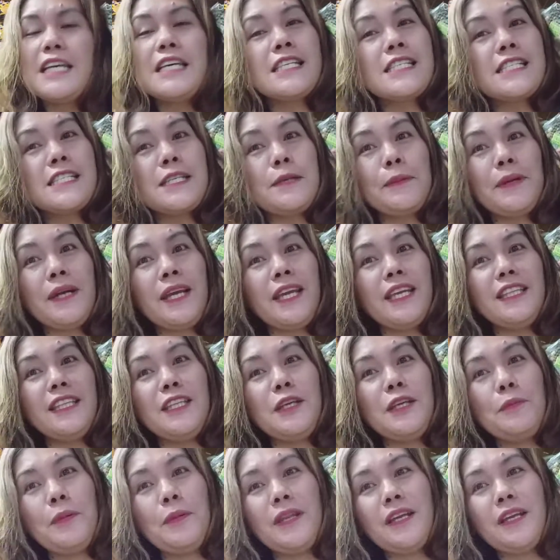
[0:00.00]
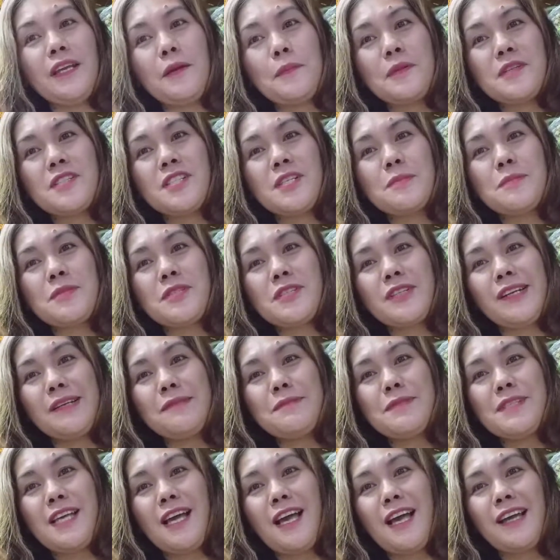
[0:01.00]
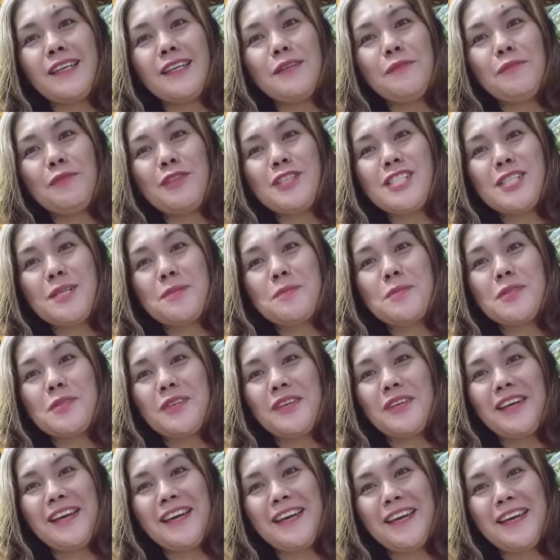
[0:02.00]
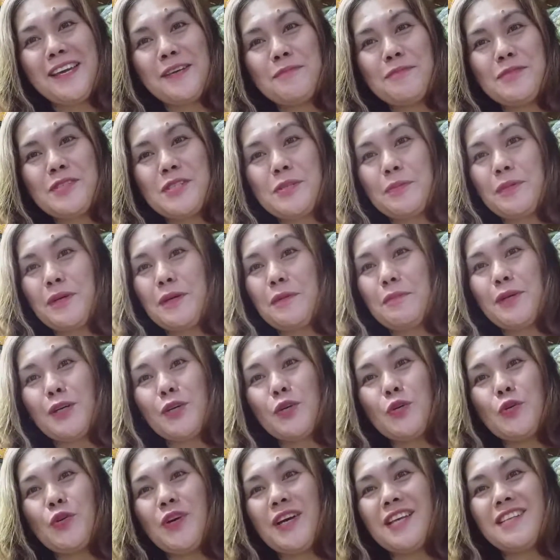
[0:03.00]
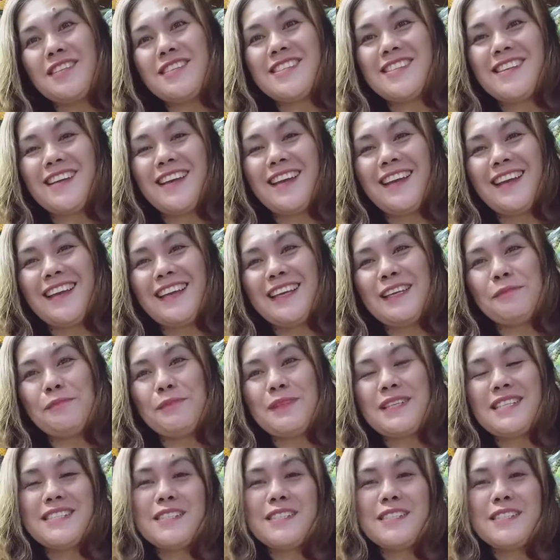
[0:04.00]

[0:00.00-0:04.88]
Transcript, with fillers: Sa mga hindi pa nakapag-subscribe sa akin, please subscribe. Sa mga baguhan dyan, please